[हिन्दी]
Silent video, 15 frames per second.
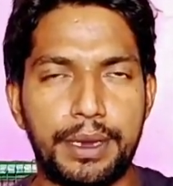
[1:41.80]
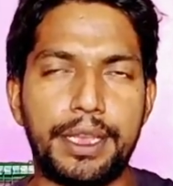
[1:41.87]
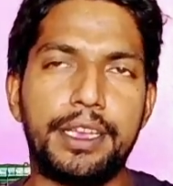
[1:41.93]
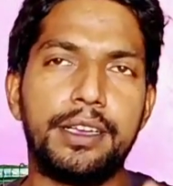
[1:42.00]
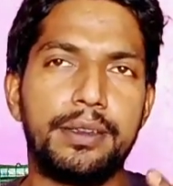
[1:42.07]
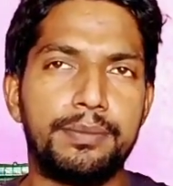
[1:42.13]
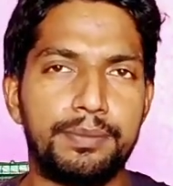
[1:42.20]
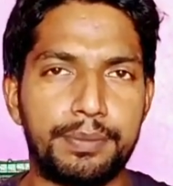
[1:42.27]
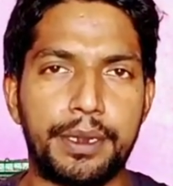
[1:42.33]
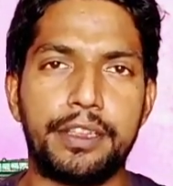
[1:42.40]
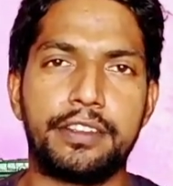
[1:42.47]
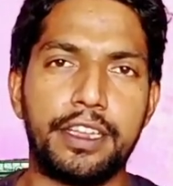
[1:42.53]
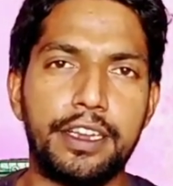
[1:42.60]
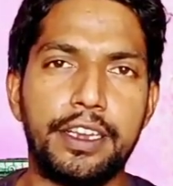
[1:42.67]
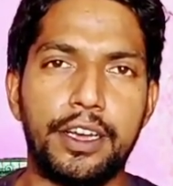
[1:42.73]
भाई का
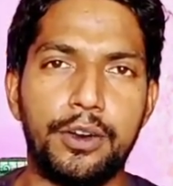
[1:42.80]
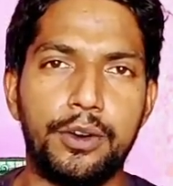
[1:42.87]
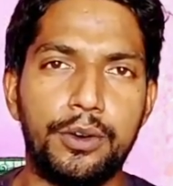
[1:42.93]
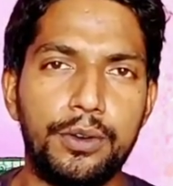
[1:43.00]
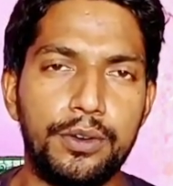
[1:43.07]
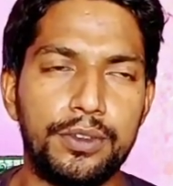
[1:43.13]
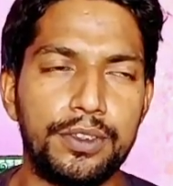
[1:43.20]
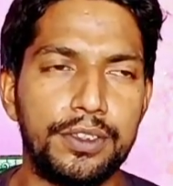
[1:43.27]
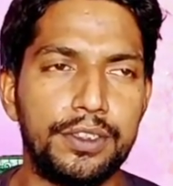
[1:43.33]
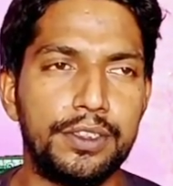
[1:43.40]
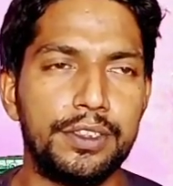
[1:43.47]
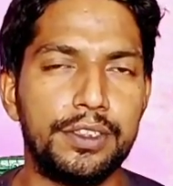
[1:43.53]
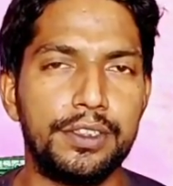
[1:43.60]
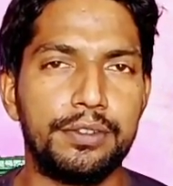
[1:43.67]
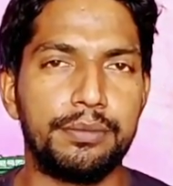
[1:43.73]
परेशान ना हो
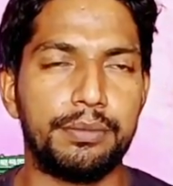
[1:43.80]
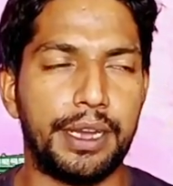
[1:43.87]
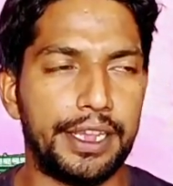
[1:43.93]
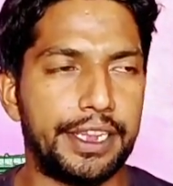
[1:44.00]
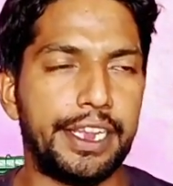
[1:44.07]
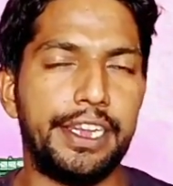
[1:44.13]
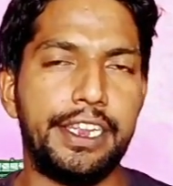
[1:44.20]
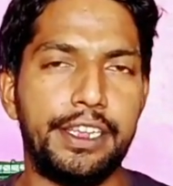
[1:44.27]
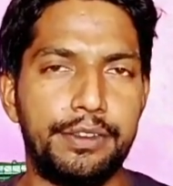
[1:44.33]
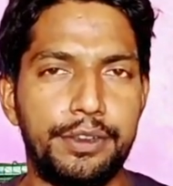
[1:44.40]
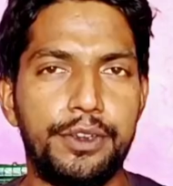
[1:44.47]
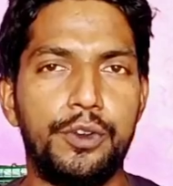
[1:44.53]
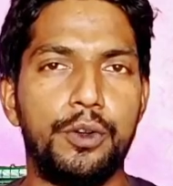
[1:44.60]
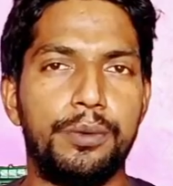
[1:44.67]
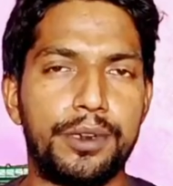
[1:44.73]
भाई के लिए
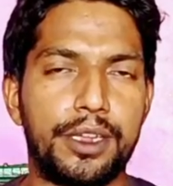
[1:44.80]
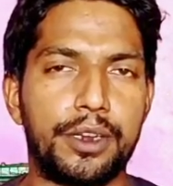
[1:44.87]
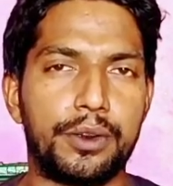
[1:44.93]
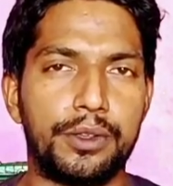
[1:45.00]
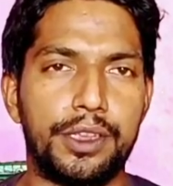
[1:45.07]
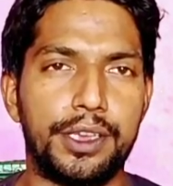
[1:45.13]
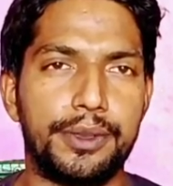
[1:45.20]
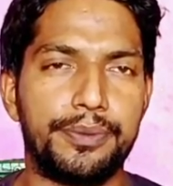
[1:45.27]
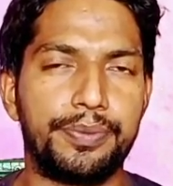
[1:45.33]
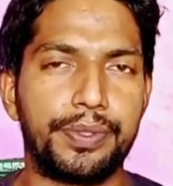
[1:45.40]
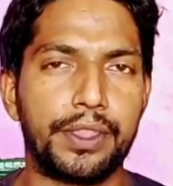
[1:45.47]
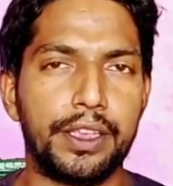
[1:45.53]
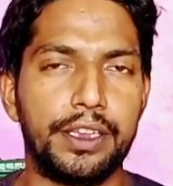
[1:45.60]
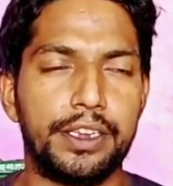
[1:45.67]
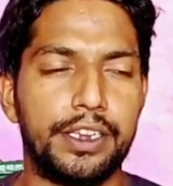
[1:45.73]
वीडियो बना रहा हूँ ये
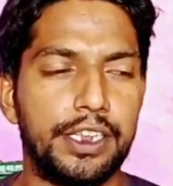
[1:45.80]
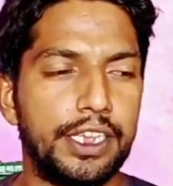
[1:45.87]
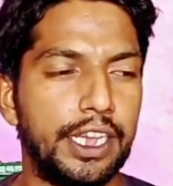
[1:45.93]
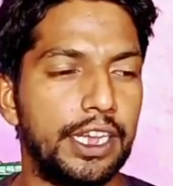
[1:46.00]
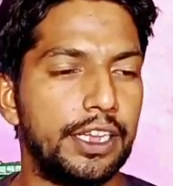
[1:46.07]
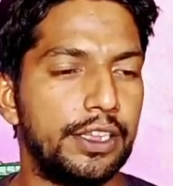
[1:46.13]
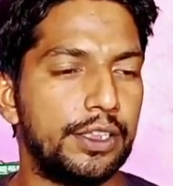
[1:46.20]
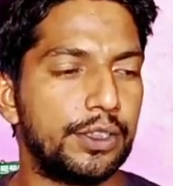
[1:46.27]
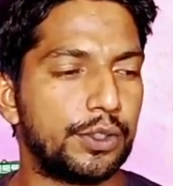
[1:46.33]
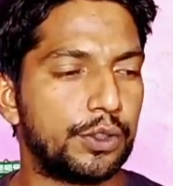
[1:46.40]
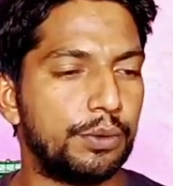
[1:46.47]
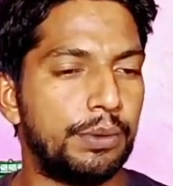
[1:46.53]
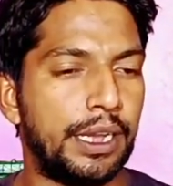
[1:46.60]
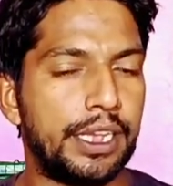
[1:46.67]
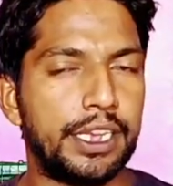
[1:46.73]
ठीक है
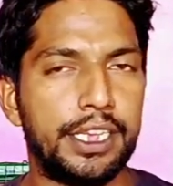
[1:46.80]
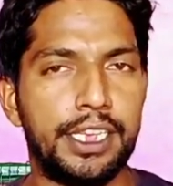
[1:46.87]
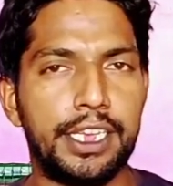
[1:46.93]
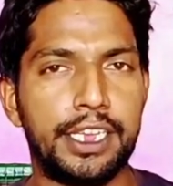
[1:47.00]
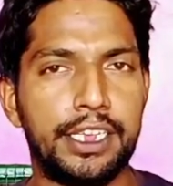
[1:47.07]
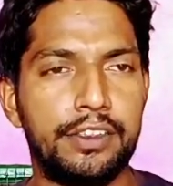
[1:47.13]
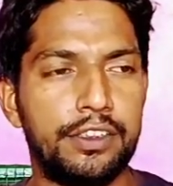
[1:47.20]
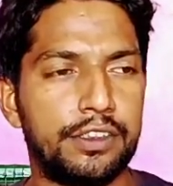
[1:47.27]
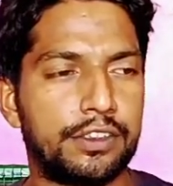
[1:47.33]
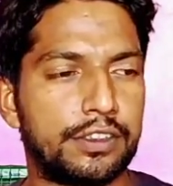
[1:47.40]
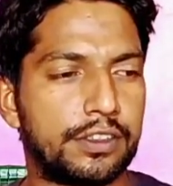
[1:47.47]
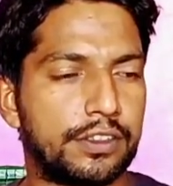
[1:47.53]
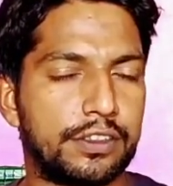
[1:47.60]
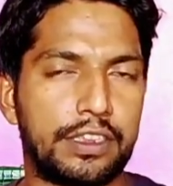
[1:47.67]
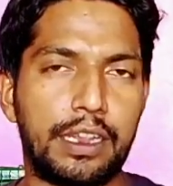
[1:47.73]
तो भाई का ये है कि जी
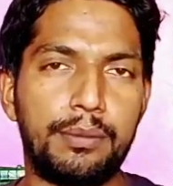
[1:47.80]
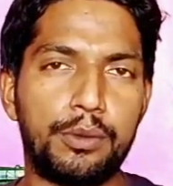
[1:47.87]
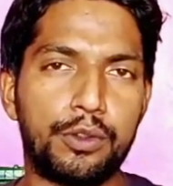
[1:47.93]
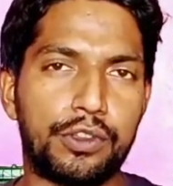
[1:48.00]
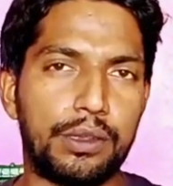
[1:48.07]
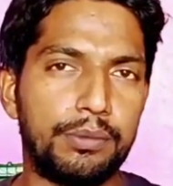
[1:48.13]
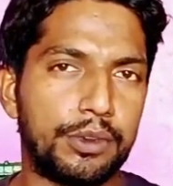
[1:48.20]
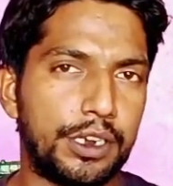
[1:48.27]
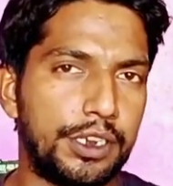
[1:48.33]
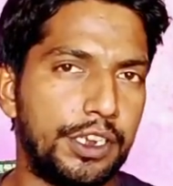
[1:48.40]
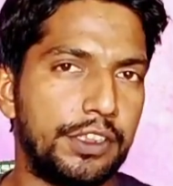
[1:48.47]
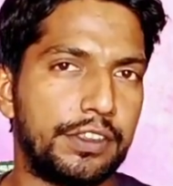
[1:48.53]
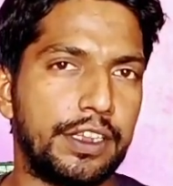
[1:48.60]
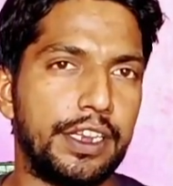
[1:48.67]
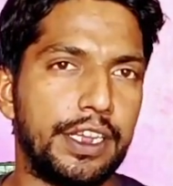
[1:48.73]
सेम टू सेम
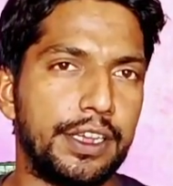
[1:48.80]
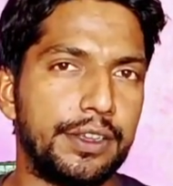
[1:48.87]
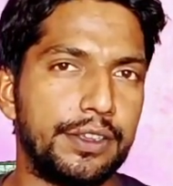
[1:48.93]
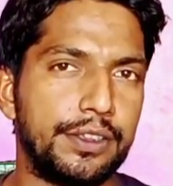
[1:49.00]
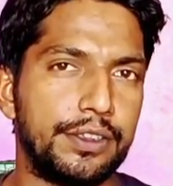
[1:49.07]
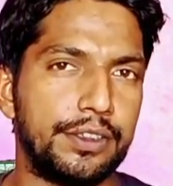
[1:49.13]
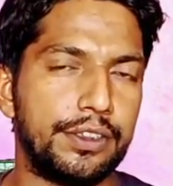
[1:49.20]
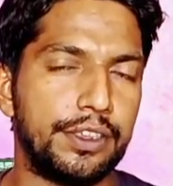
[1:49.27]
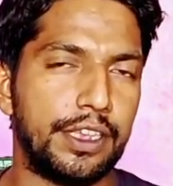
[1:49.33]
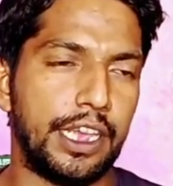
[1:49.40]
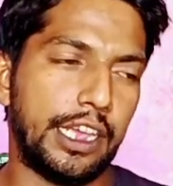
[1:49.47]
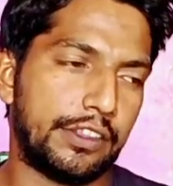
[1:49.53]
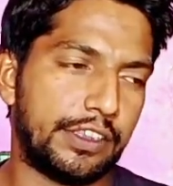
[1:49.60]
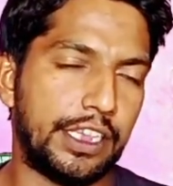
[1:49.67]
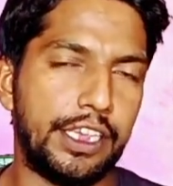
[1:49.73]
कंडीशन है
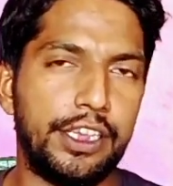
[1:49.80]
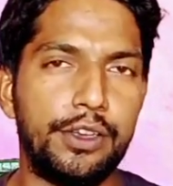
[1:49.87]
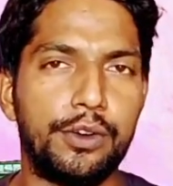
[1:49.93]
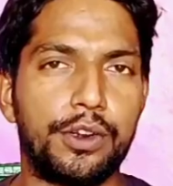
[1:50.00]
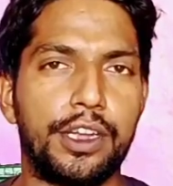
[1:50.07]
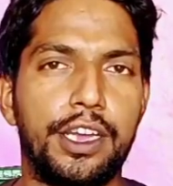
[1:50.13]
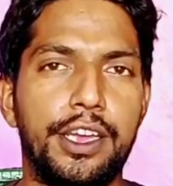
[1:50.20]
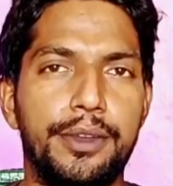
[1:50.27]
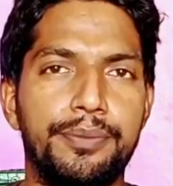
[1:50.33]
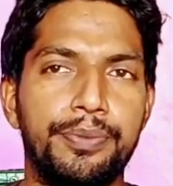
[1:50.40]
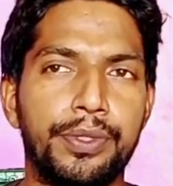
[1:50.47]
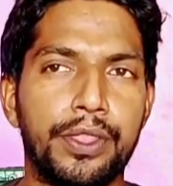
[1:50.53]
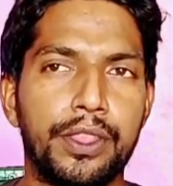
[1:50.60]
ऐसे ही हो रहा है